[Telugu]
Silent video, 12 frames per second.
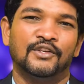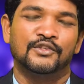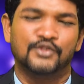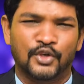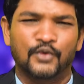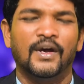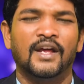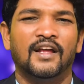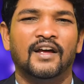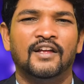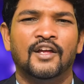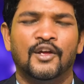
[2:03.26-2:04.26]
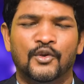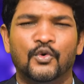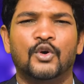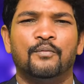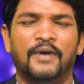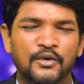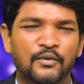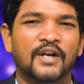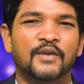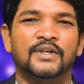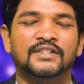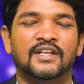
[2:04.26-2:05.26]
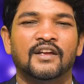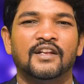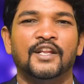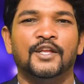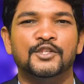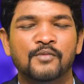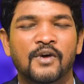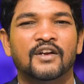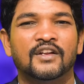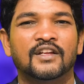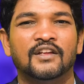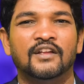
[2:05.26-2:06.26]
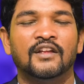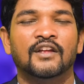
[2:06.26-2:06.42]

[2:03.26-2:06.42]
చూడ ఒకవేళ నువ్వు ఒక పనివాడు అయితే నీ యజమానుడికి